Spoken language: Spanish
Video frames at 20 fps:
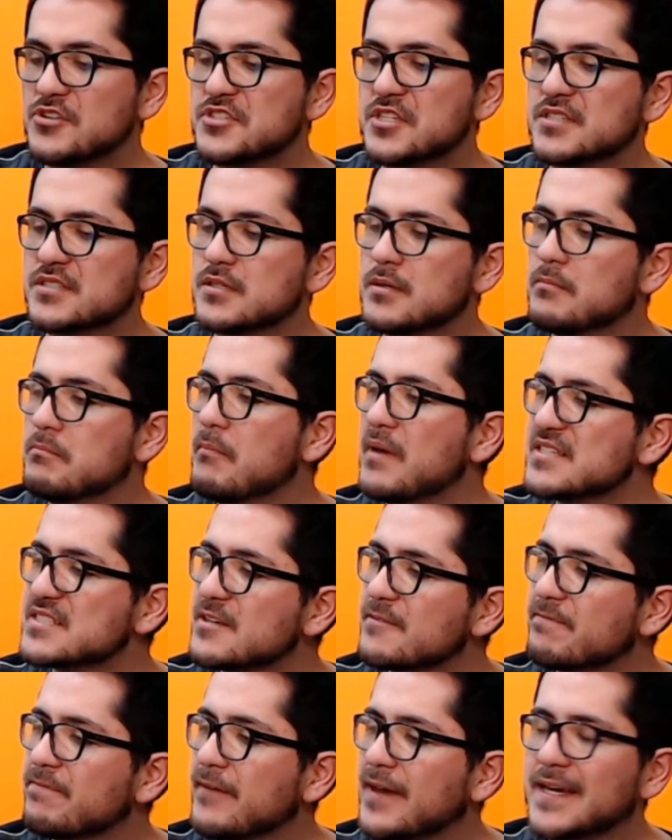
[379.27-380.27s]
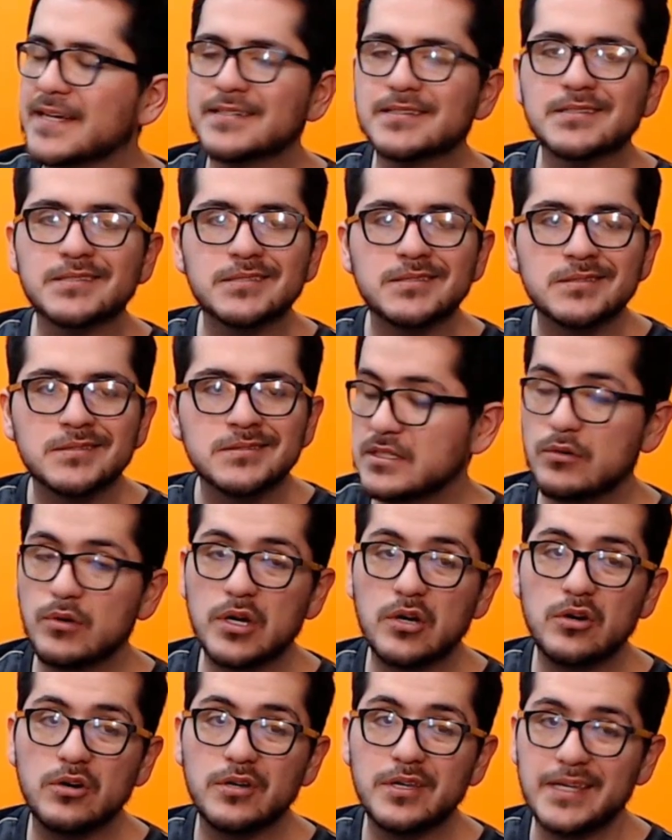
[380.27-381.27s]
Entonces, Mass Effect, este
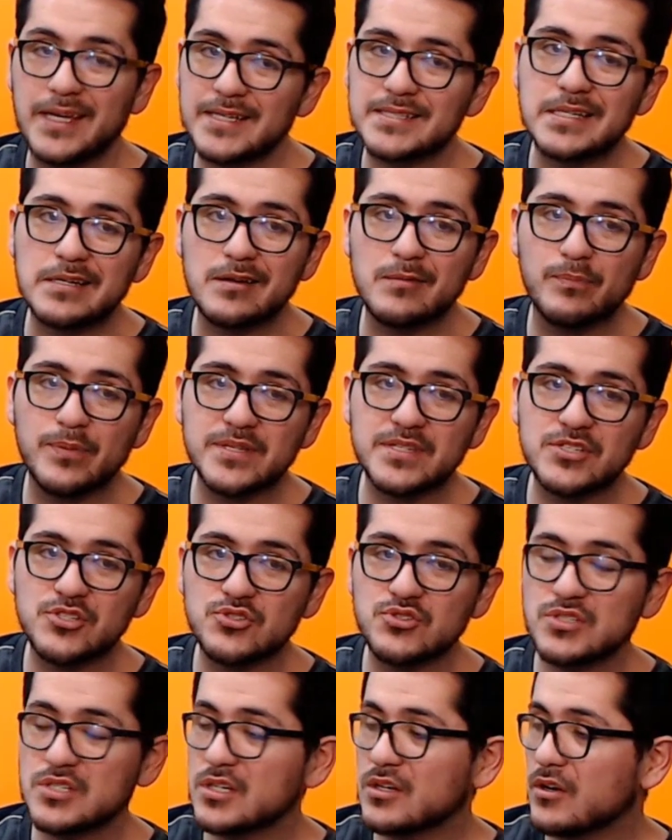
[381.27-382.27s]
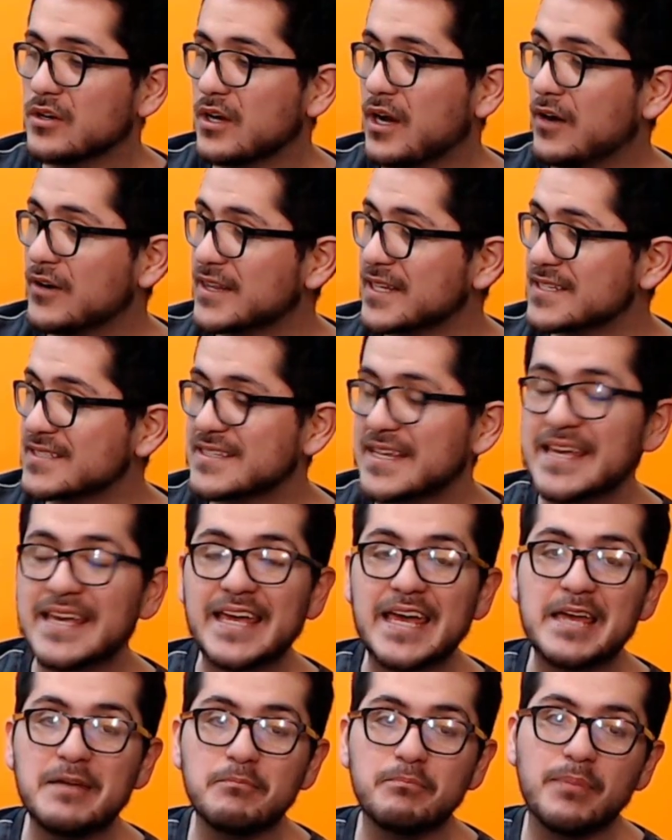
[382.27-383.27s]
juego ya salió en PlayStation 5, ahorita está
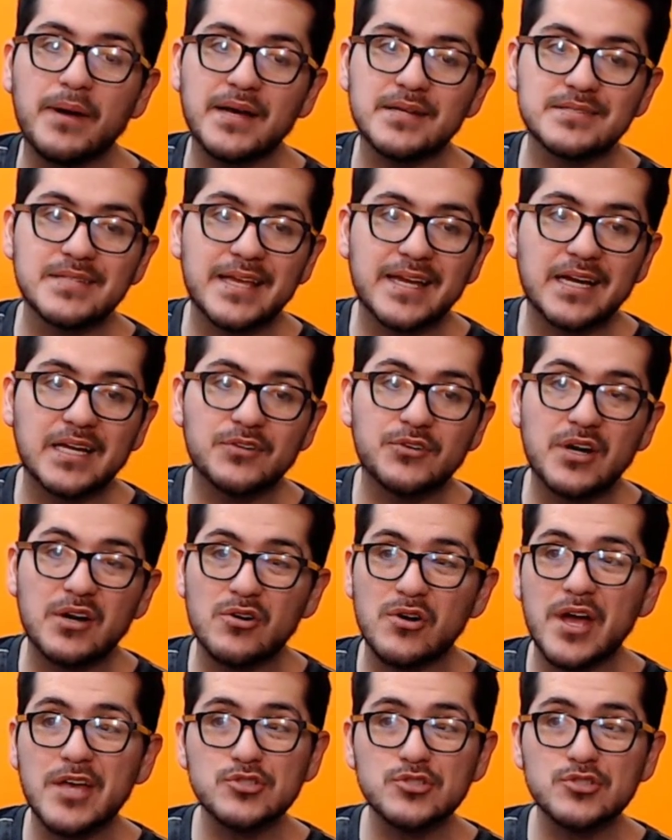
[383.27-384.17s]
en Game Pass, Like a Dragon.